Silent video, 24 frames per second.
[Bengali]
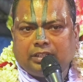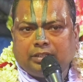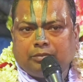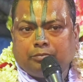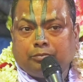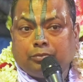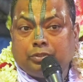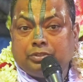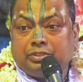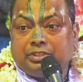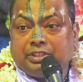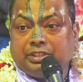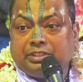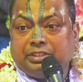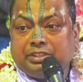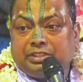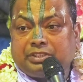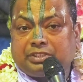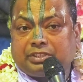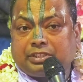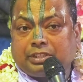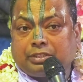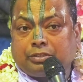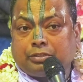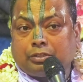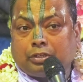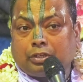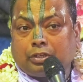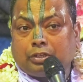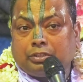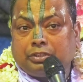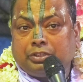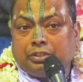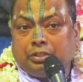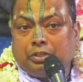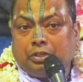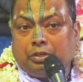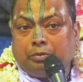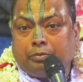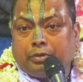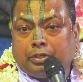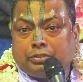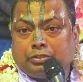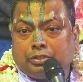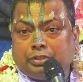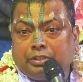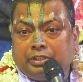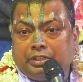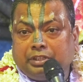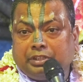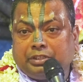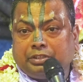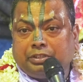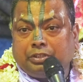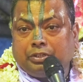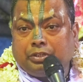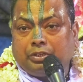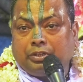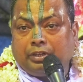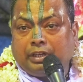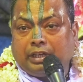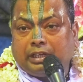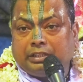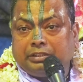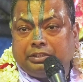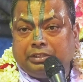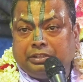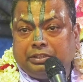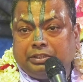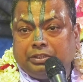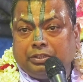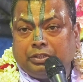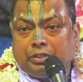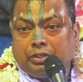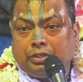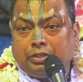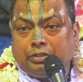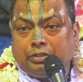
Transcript: বুঝিয়ে দিচ্ছেন নরদেহ ভজনের দেহ আদি দেহ